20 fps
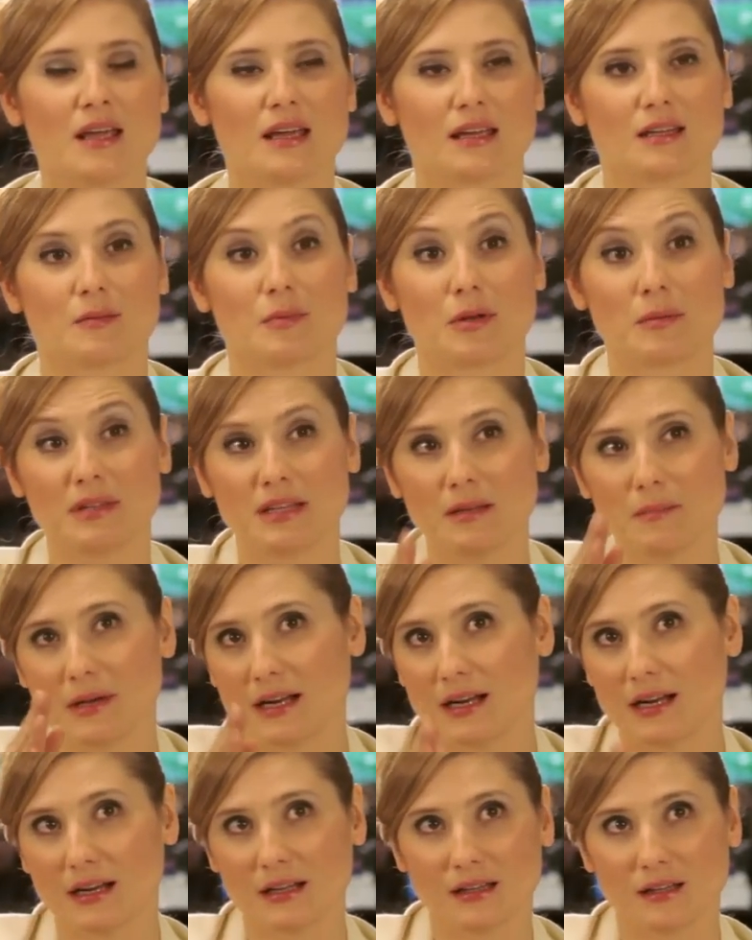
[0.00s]
Te permite
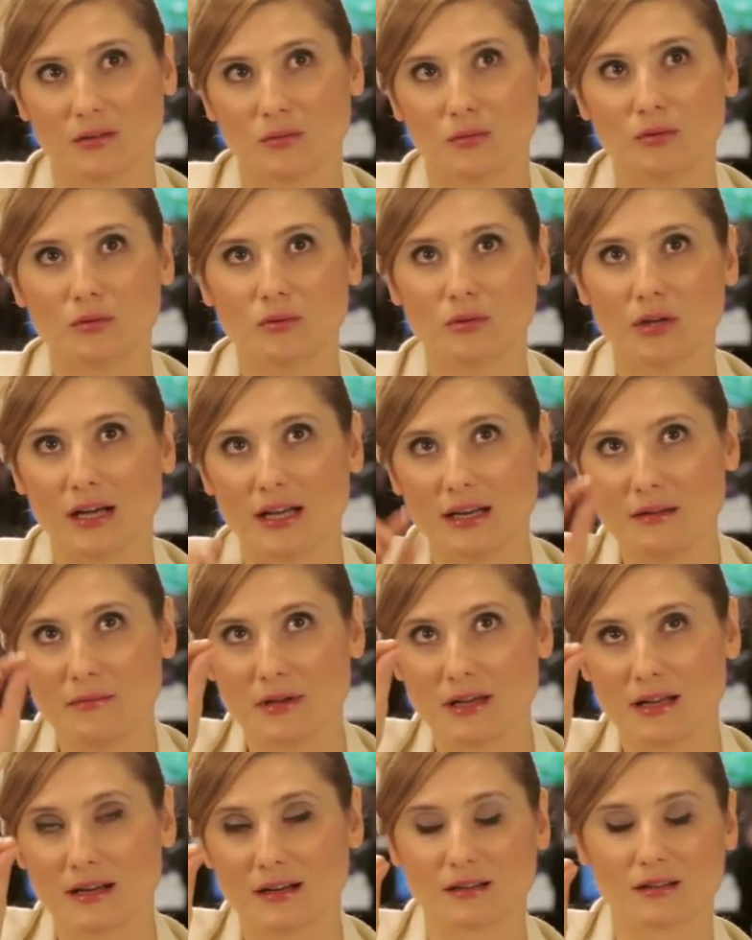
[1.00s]
pararte en un lugar y
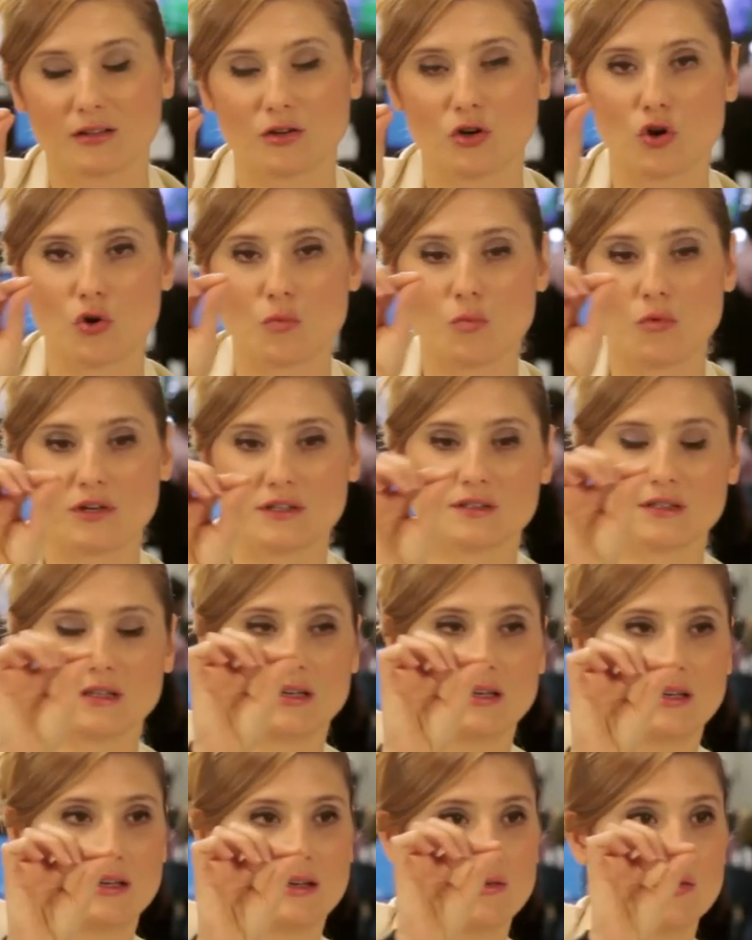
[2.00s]
ver cómo
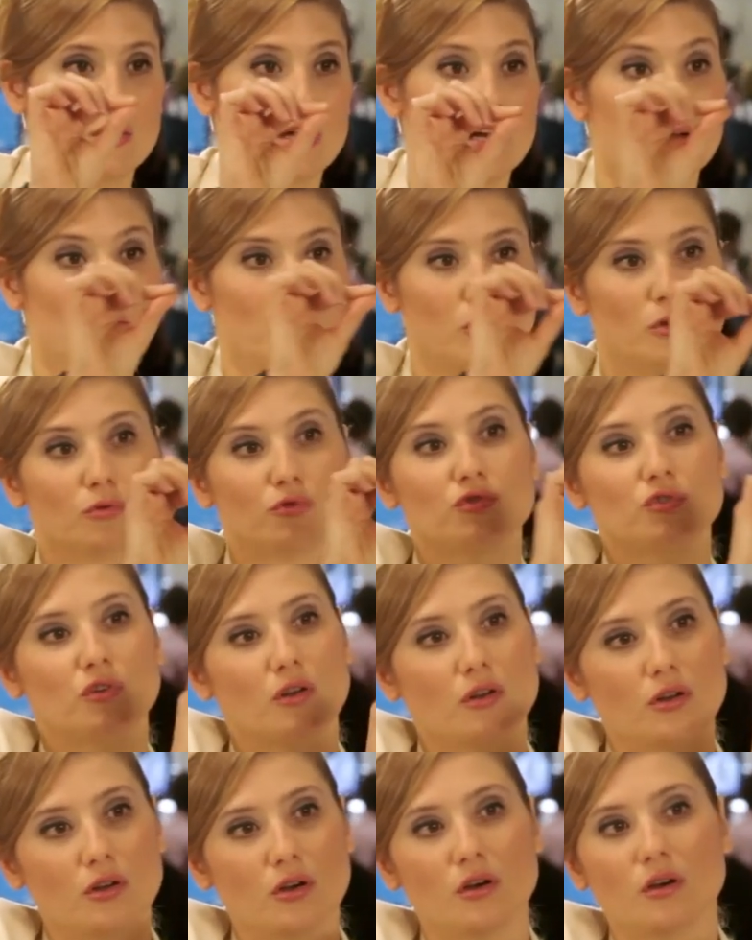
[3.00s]
ese lugar
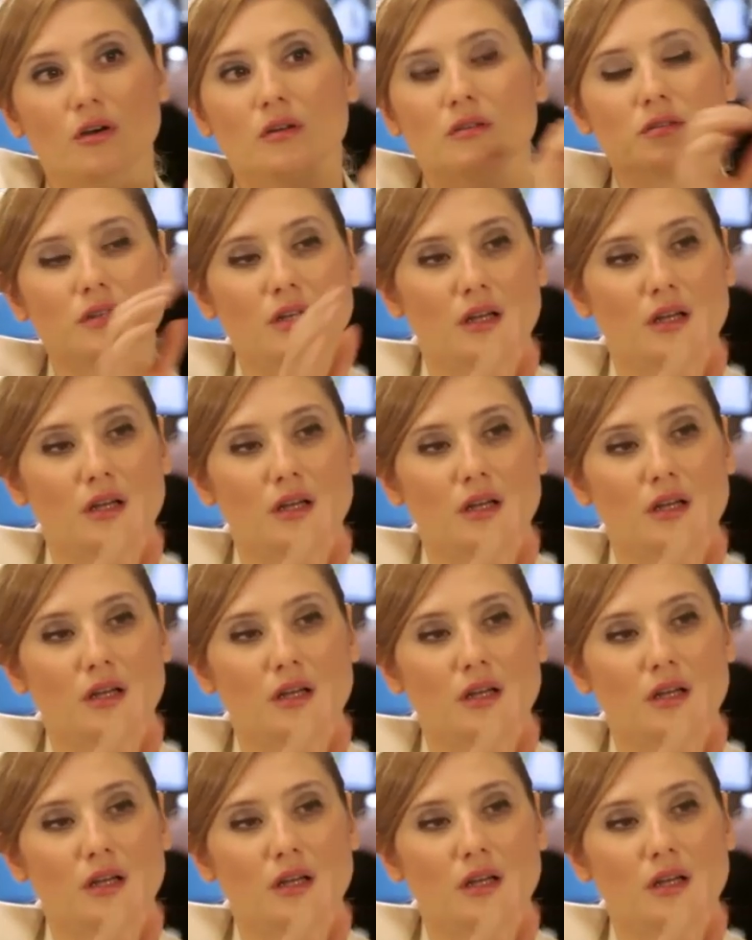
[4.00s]
evolucionó